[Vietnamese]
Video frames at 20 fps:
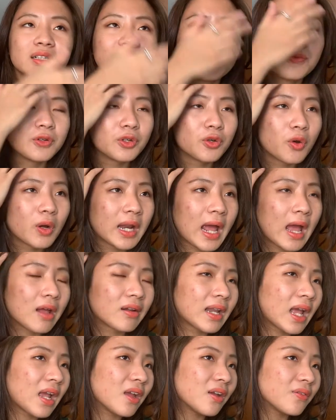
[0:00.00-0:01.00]
người phụ nữ hoàn hảo
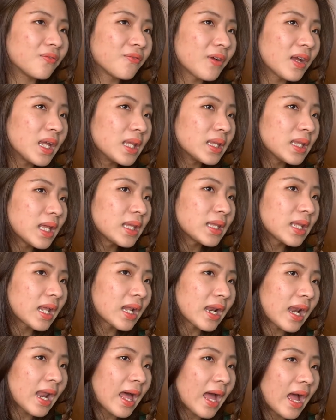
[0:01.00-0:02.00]
này phát hiện ra
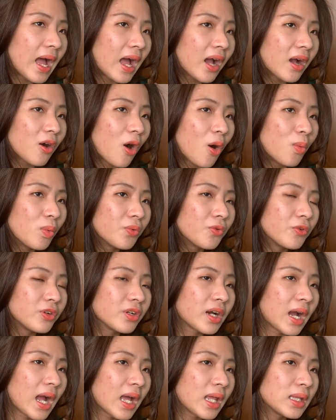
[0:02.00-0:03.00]
rằng là có một phụ
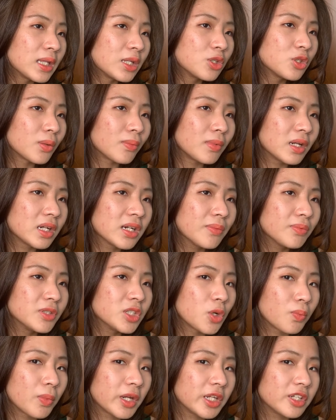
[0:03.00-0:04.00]
nữ khác sẽ chuẩn bị cướp
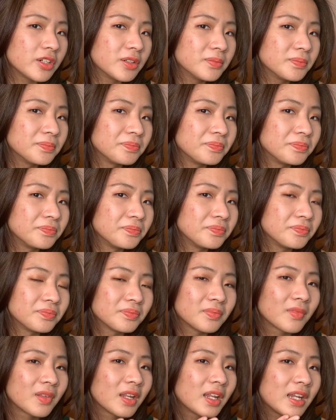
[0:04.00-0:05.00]
chồng mình nữa
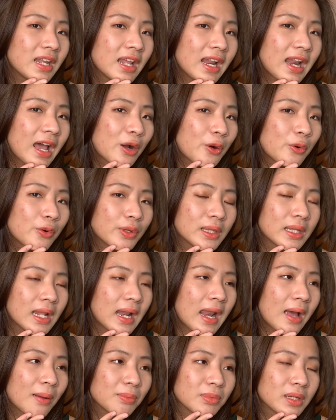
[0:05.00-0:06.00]
nên là cô sẽ
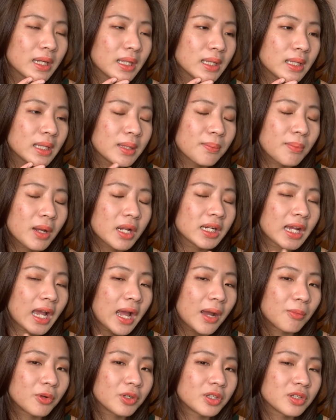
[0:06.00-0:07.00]
làm những cái gì bất
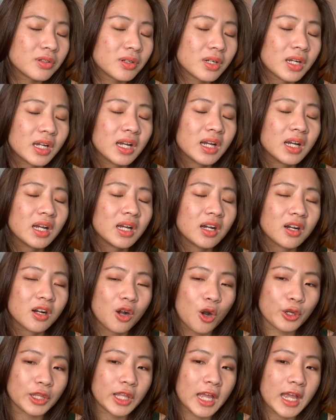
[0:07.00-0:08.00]
cả mọi thứ
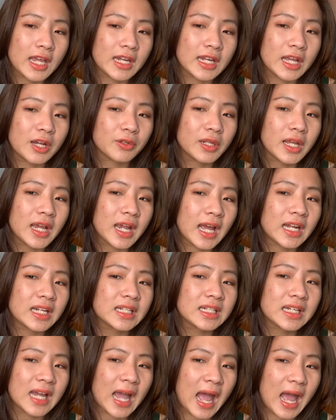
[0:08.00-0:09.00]
có thể để có thể
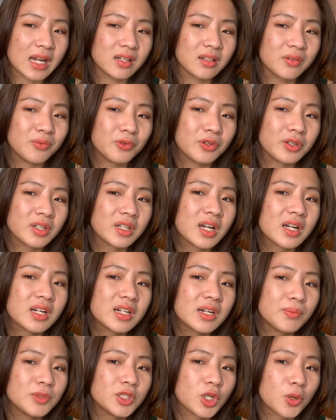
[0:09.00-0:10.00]
ngăn cản người phụ nữ kia
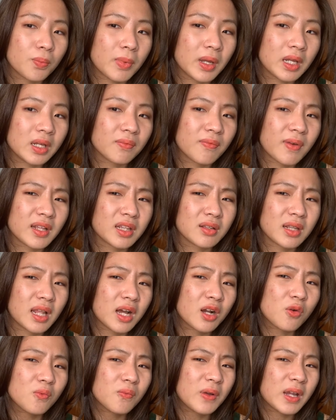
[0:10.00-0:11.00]
cướp chồng mình và thực
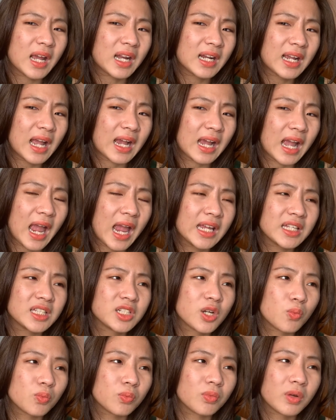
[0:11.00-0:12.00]
ra cũng phải ngăn cản cái anh
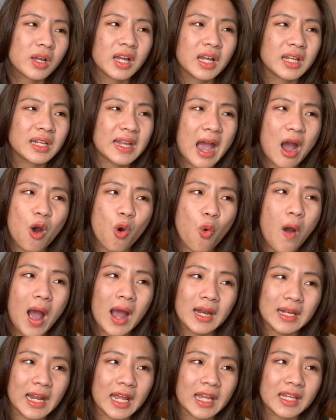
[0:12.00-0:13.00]
chồng đào
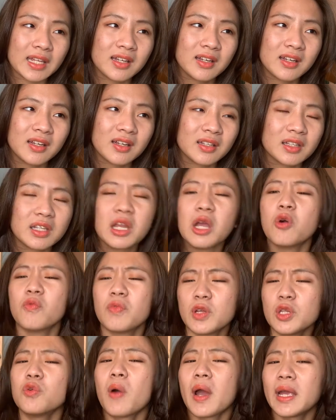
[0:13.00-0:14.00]
hoa này nếu
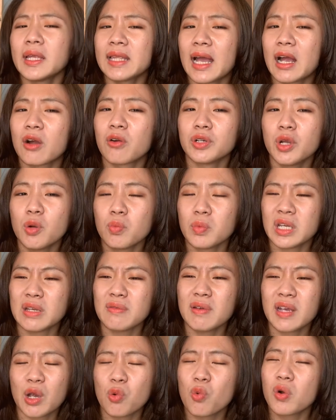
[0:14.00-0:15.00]
ví dụ anh ta có đồng ý
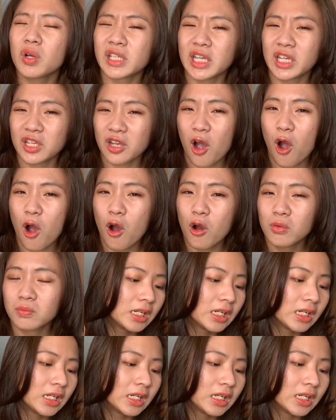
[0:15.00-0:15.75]
về cái cuộc tình đó